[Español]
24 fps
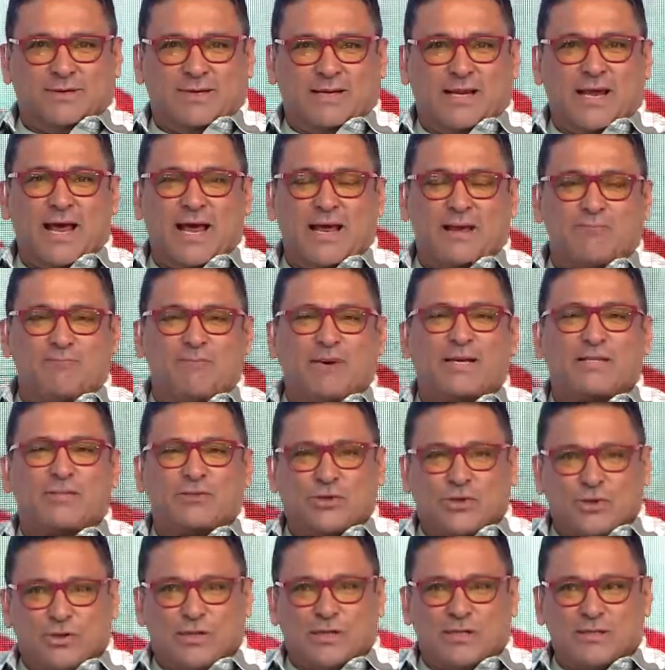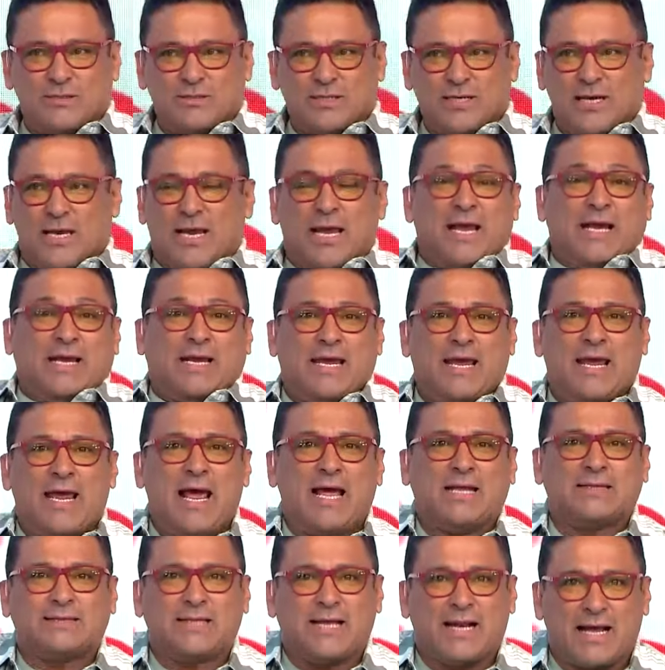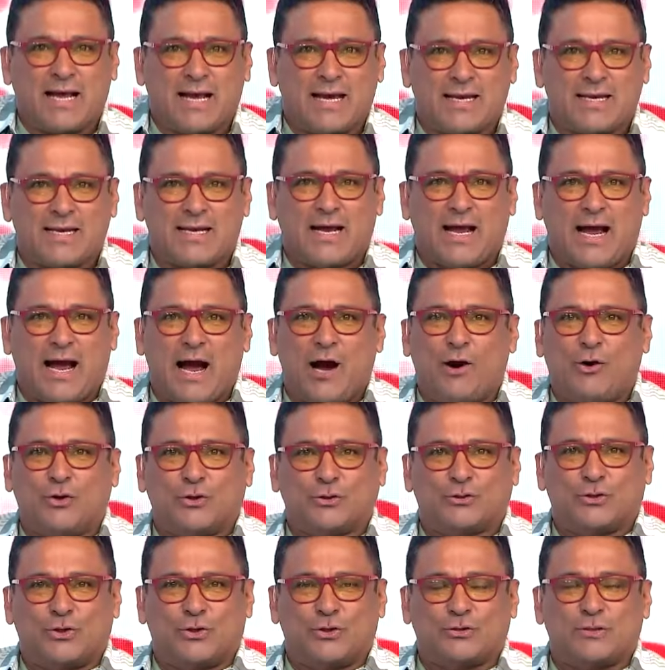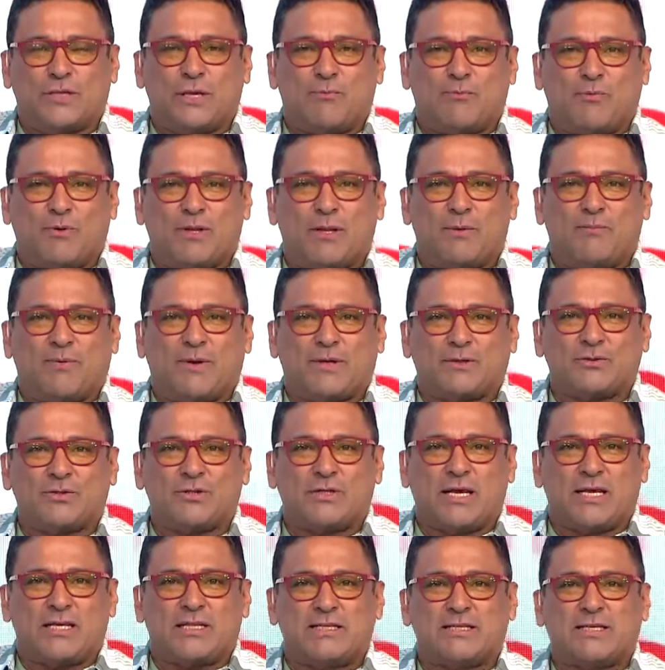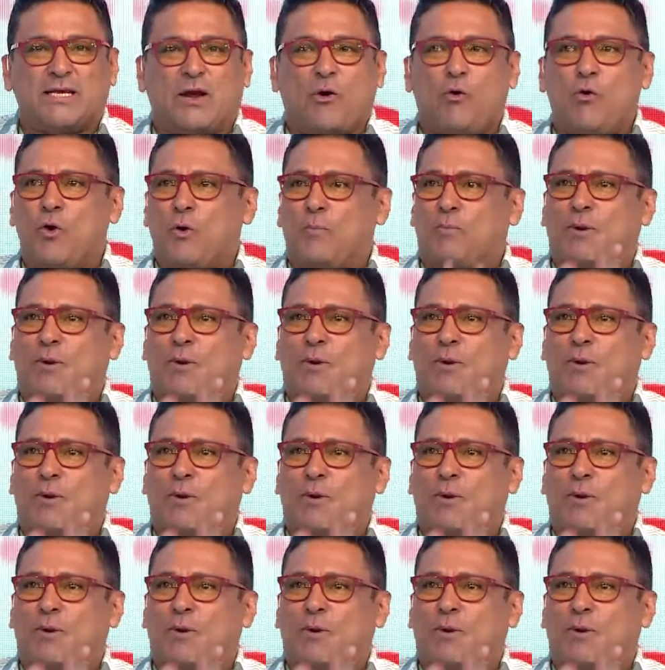que hay personas que atraen a otro tipo de personas y dicen, uy,